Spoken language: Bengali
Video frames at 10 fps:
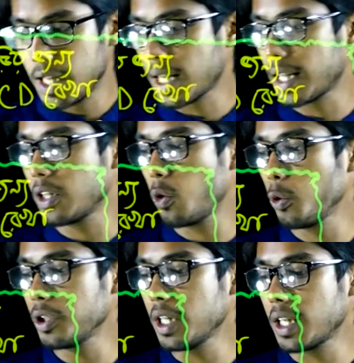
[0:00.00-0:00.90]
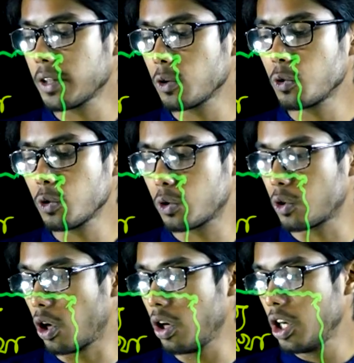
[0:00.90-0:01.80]
তাদের অতিক্রান্ত দূরত্ব
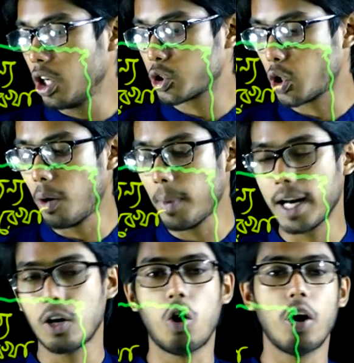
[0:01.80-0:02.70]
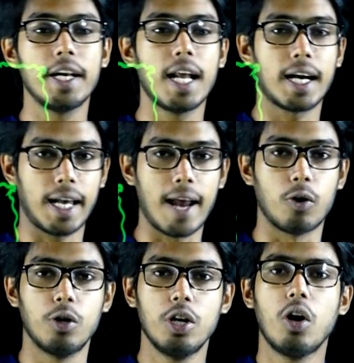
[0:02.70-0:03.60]
সমান হয় না কেন
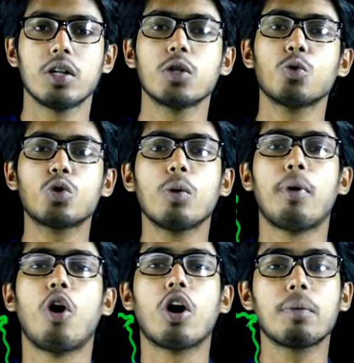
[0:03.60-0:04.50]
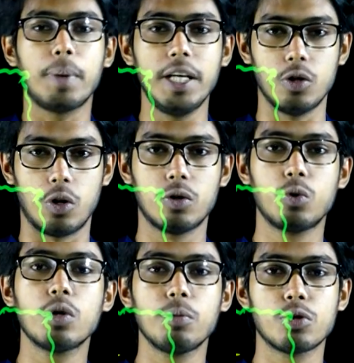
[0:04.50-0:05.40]
অর্থাৎ দুটো ভর ভিন্ন
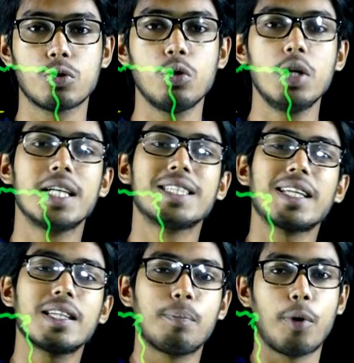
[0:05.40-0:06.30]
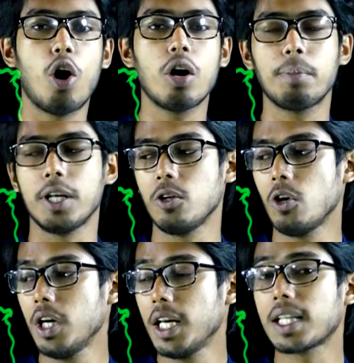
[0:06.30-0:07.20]
দুটো বস্তু যাদের ভর ভিন্ন
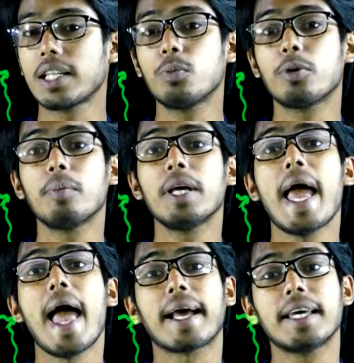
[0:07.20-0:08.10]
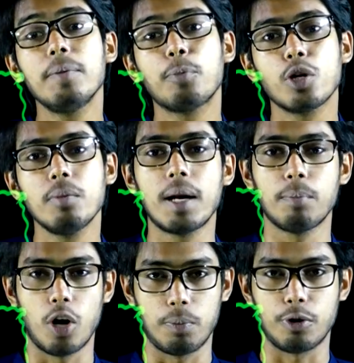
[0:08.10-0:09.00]
তাদের উপর আমি একই পরিমাণ
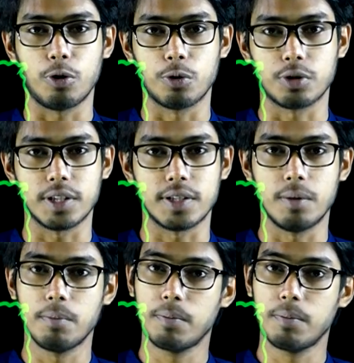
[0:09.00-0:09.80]
বল প্রয়োগ করতেছি